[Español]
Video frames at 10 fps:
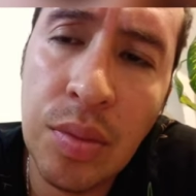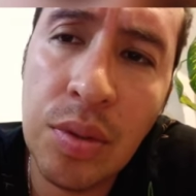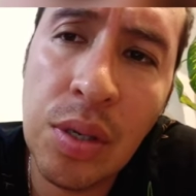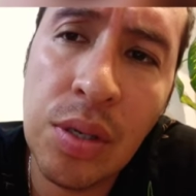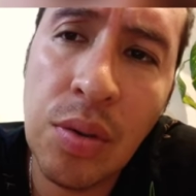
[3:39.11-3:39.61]

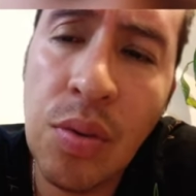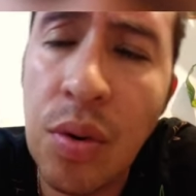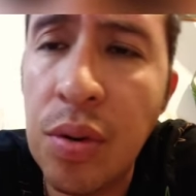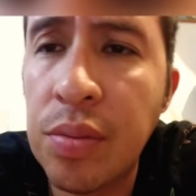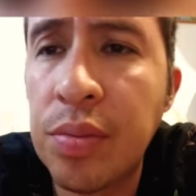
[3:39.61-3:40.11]
se
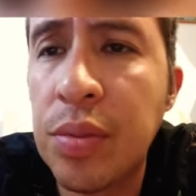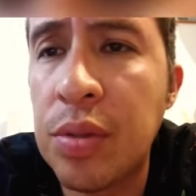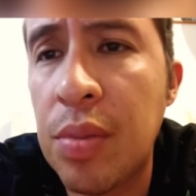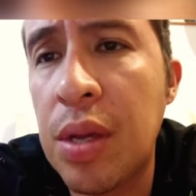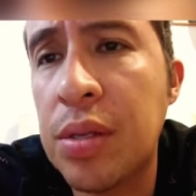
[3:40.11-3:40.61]
aseguro, es
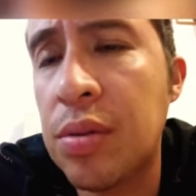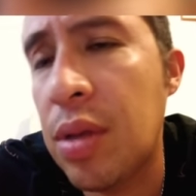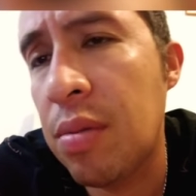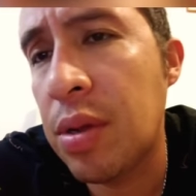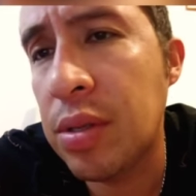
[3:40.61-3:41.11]
más, si un
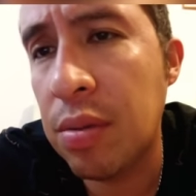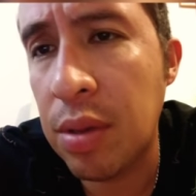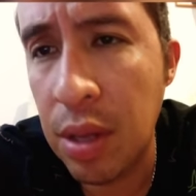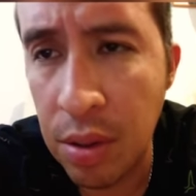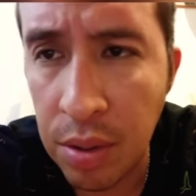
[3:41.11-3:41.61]
día ven este
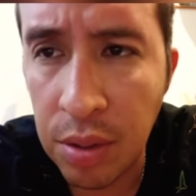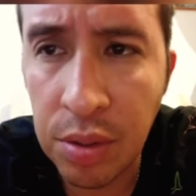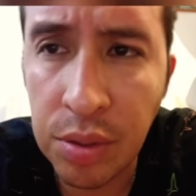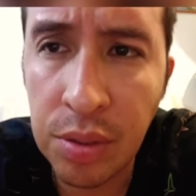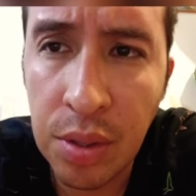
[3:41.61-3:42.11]
video,
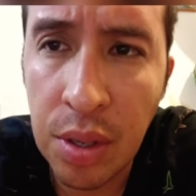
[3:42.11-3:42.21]
hijos,